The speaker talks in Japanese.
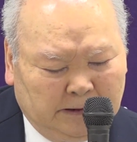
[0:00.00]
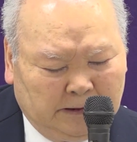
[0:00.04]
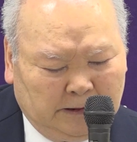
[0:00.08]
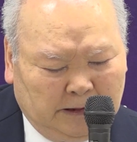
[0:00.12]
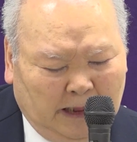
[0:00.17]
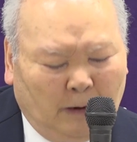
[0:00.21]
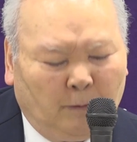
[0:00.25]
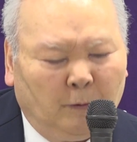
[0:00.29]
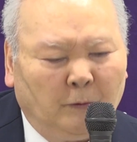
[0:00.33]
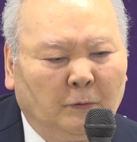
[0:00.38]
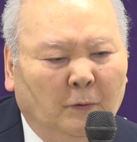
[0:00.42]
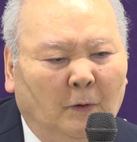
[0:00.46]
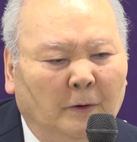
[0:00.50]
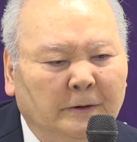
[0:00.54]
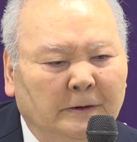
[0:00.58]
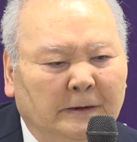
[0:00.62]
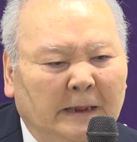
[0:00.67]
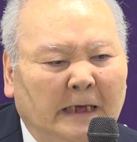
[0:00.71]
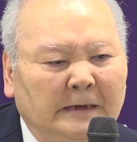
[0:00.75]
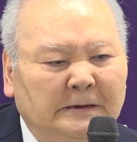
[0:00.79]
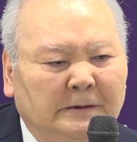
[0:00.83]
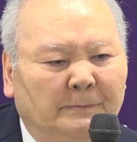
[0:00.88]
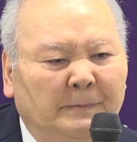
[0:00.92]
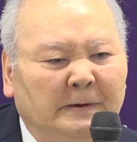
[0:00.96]
たことに
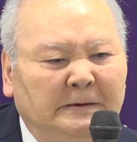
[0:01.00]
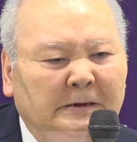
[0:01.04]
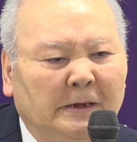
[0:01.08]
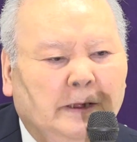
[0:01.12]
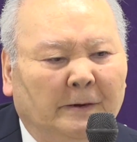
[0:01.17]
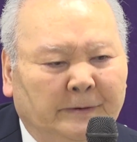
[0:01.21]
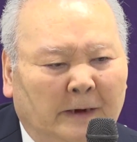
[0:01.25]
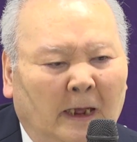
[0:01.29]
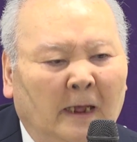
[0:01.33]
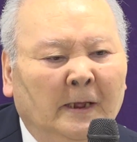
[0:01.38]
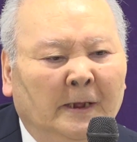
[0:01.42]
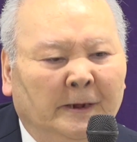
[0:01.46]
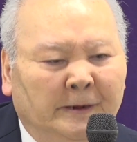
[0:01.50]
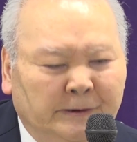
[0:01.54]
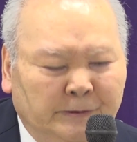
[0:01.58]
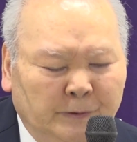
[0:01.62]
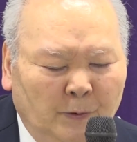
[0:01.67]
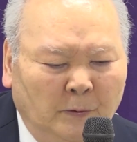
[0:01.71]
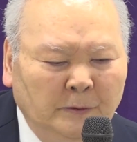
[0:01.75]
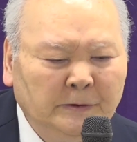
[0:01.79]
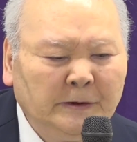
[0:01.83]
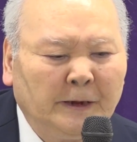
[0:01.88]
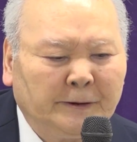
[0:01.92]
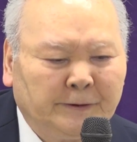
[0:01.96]
対しましてはね、非
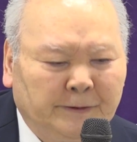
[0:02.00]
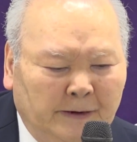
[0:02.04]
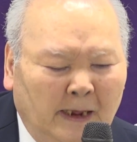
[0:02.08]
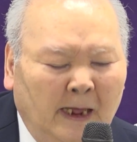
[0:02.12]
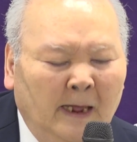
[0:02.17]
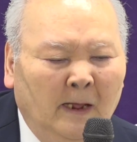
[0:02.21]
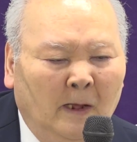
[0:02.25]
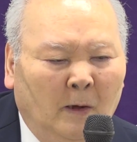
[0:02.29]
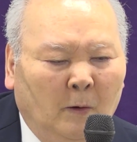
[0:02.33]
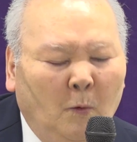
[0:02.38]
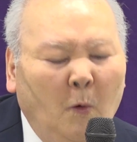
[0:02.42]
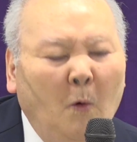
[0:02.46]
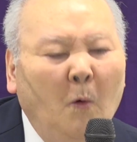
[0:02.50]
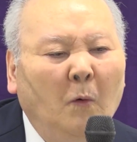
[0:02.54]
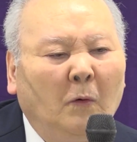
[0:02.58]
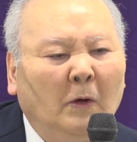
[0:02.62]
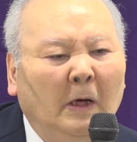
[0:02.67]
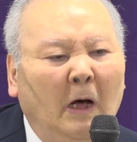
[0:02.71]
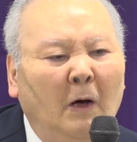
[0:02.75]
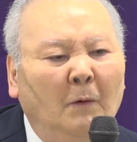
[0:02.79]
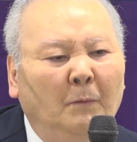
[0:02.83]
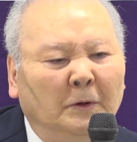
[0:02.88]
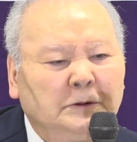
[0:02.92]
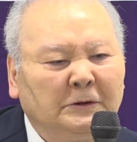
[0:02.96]
常にですね、好
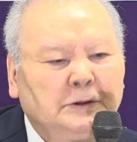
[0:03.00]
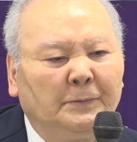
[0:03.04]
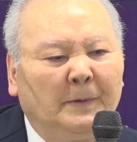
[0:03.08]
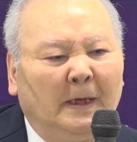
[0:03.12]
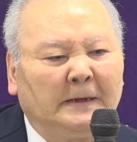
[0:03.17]
感を持ち